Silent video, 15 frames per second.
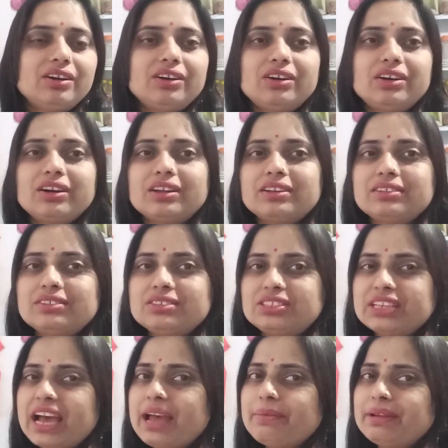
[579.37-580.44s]
और
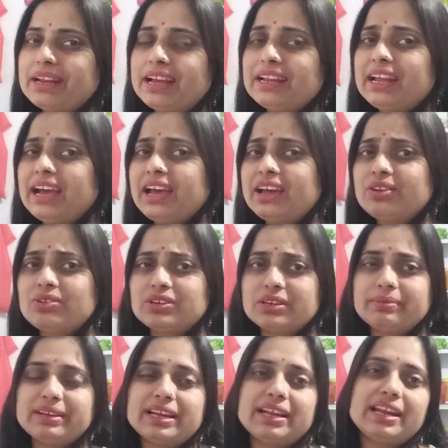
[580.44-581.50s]
चाय बनाना है
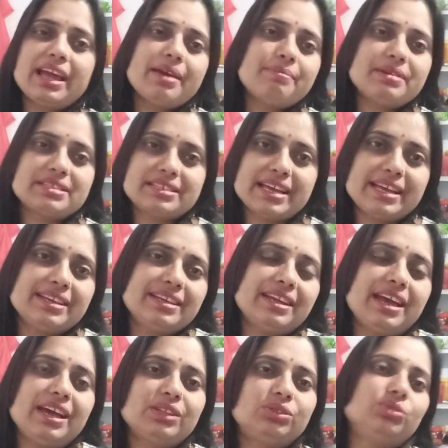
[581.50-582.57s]
रोटी बनाना है बस यही
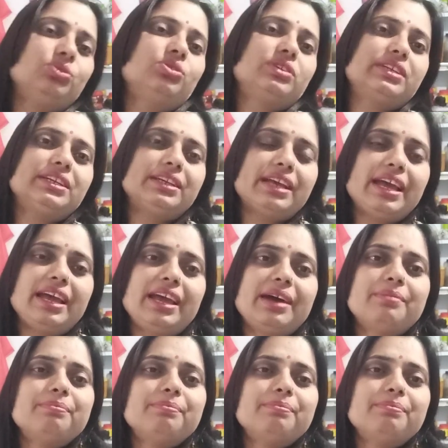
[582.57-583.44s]
है तो ठीक है